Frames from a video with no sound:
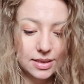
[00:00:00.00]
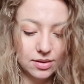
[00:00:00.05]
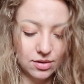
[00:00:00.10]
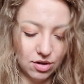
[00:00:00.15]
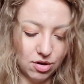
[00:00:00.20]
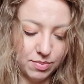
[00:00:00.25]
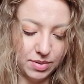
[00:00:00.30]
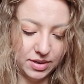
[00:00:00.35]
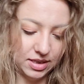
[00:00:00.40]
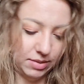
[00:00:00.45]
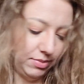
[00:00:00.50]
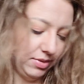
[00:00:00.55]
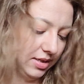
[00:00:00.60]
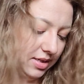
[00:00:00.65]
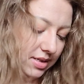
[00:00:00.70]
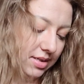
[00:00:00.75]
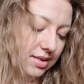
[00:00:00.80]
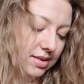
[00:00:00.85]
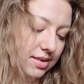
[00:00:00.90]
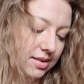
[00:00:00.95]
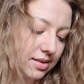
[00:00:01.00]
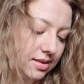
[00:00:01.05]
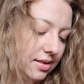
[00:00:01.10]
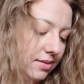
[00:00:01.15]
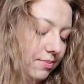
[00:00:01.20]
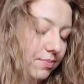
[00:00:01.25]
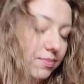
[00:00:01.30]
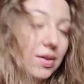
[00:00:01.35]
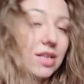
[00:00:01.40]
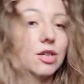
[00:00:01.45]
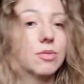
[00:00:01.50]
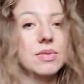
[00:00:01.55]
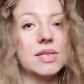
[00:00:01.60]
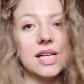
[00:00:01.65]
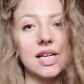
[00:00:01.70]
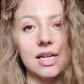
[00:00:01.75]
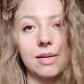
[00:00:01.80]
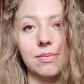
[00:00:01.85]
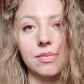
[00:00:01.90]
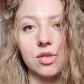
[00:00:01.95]
kompatybilny z tym
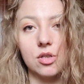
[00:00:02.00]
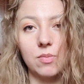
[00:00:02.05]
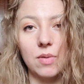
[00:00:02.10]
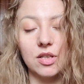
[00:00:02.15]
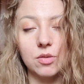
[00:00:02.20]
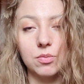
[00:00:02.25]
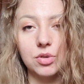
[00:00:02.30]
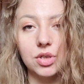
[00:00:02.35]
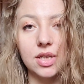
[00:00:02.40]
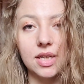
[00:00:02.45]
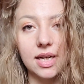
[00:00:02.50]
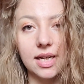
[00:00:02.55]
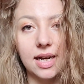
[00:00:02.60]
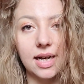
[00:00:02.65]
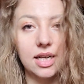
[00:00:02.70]
atomizerem, co jest bardzo przykre,